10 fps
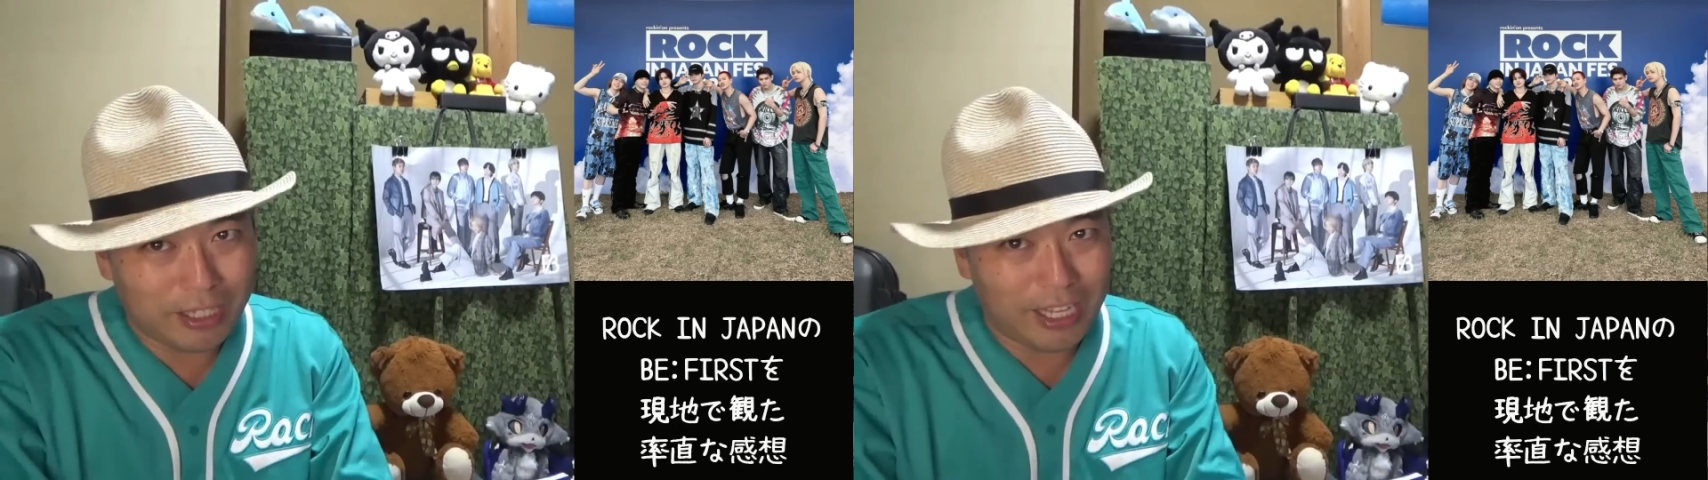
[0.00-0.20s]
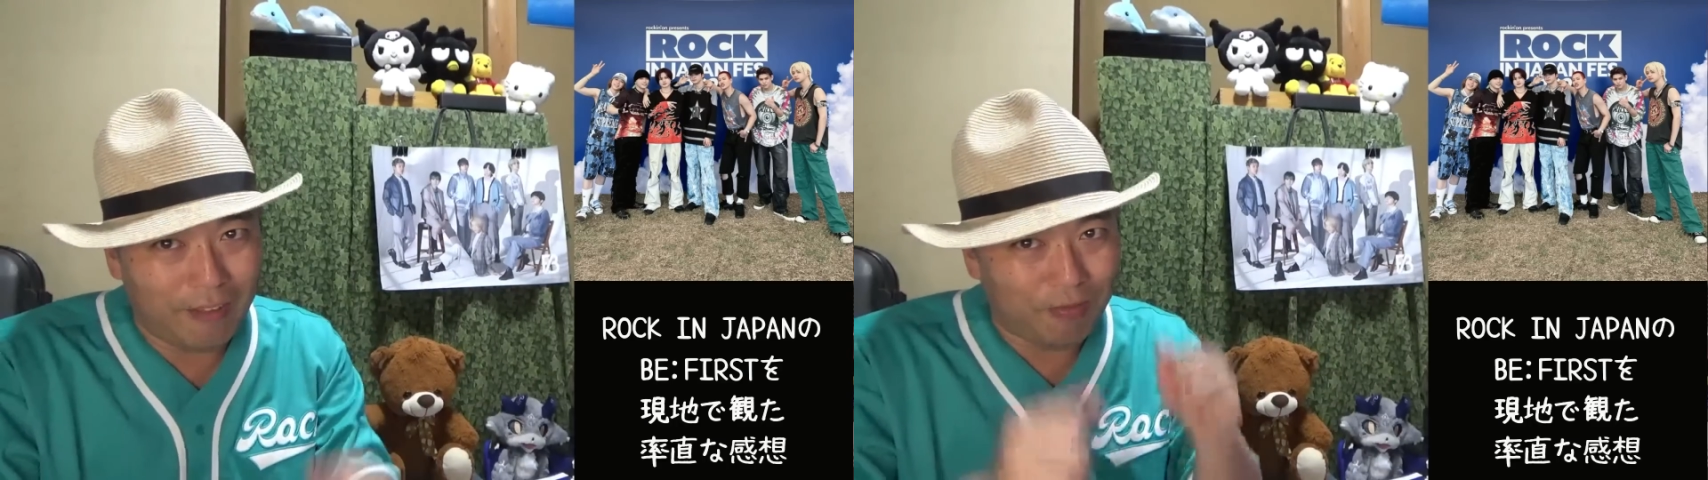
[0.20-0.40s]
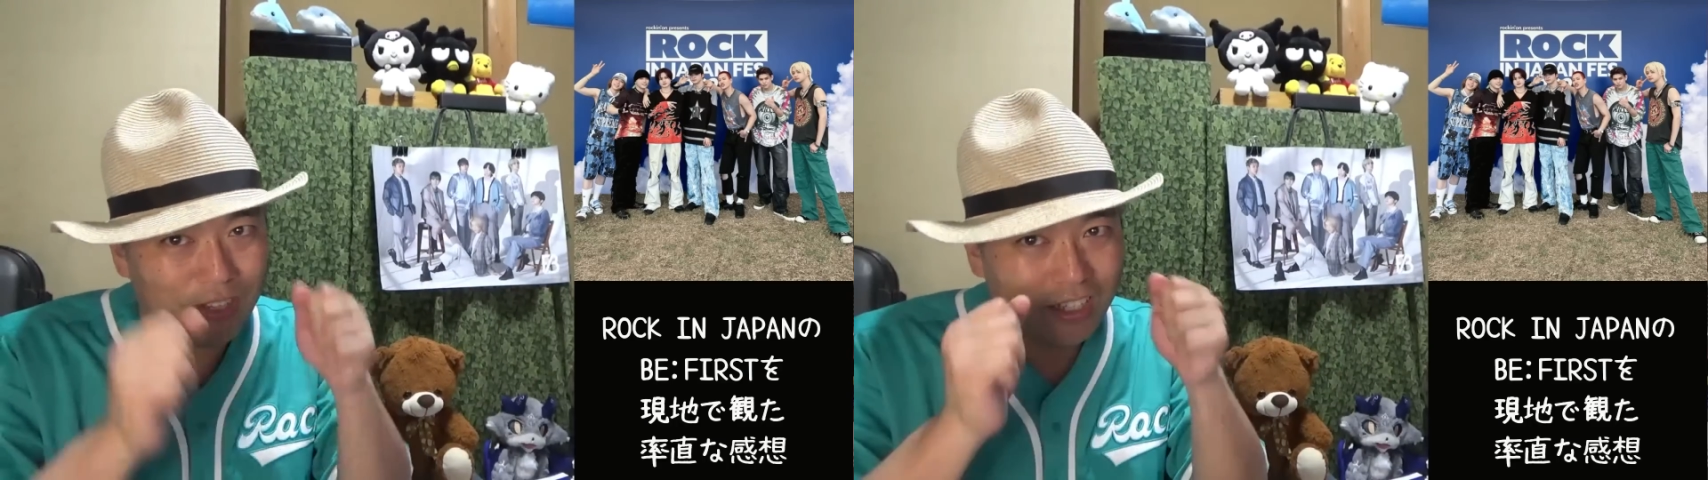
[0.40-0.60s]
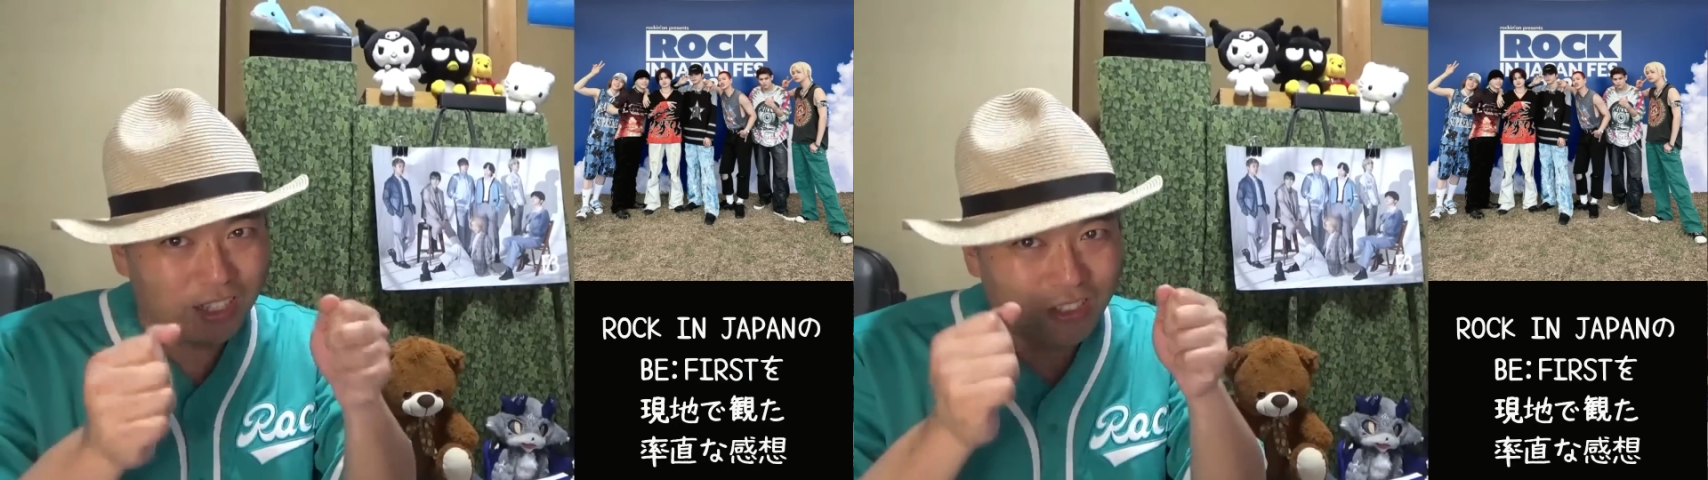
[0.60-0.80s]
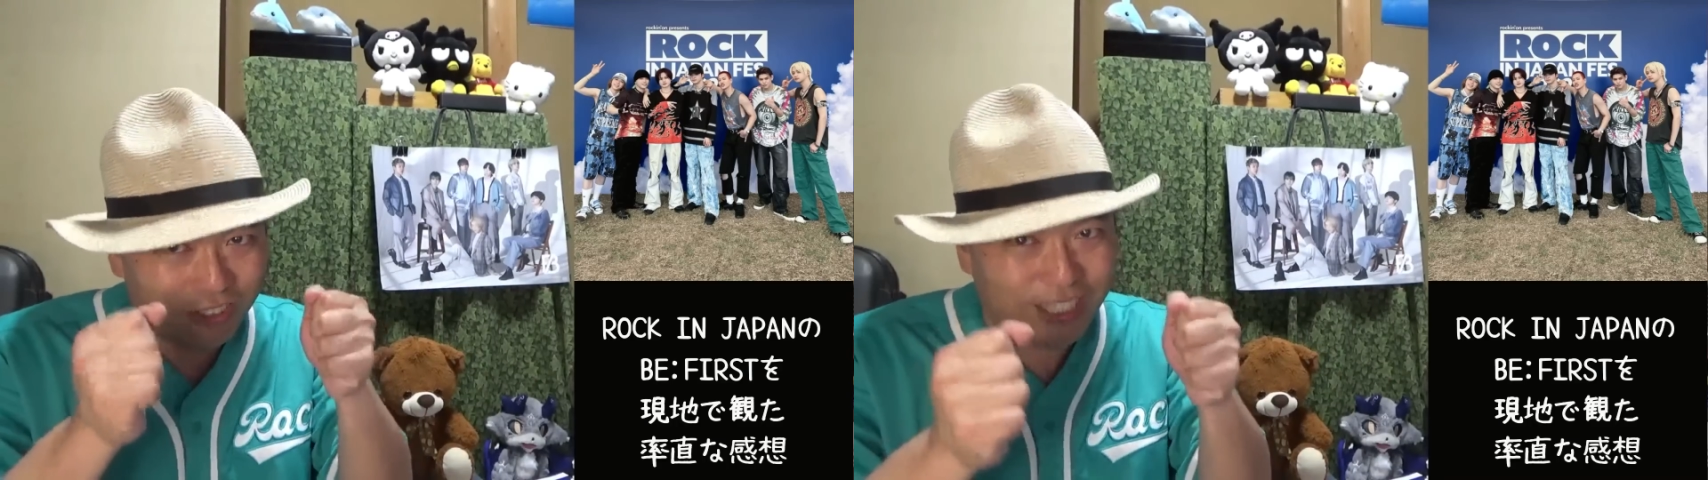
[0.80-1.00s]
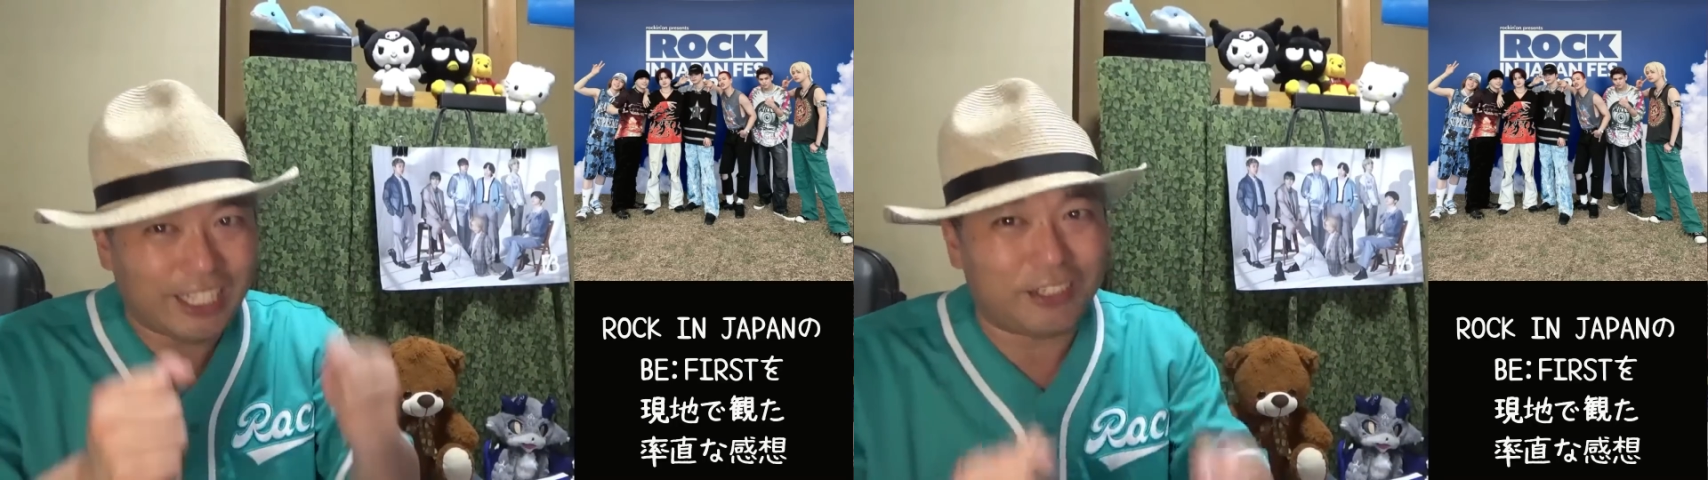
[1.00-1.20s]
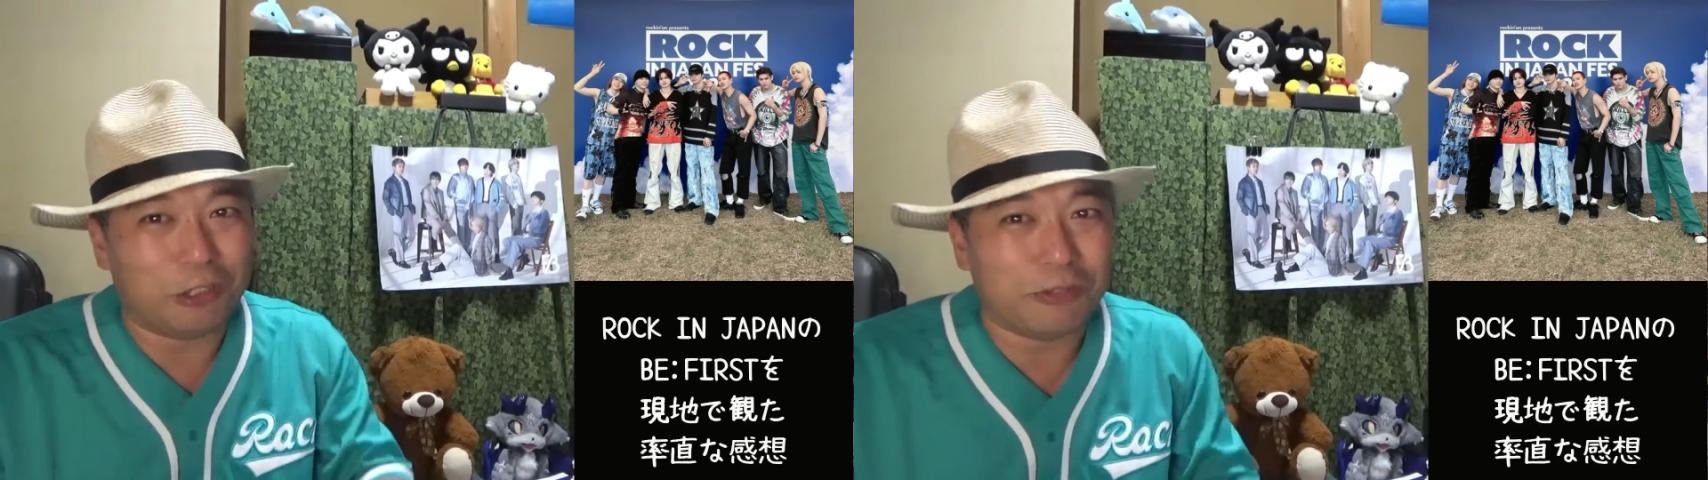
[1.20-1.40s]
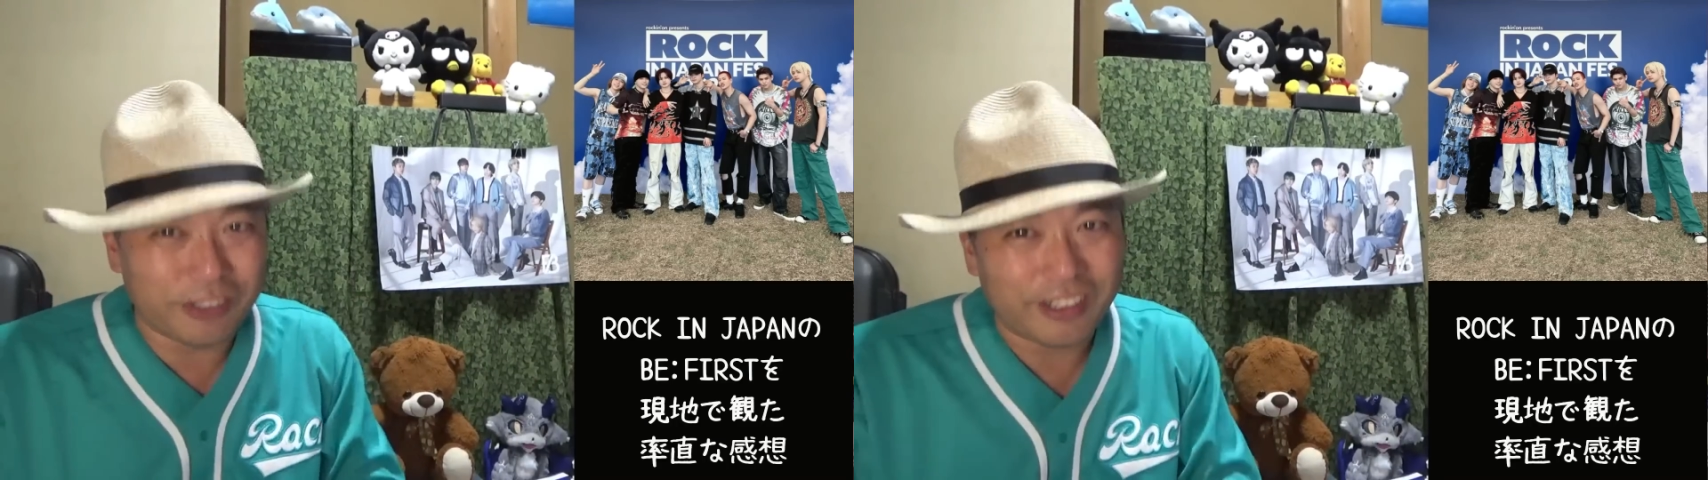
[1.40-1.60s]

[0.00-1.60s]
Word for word: て、よっしゃって思う。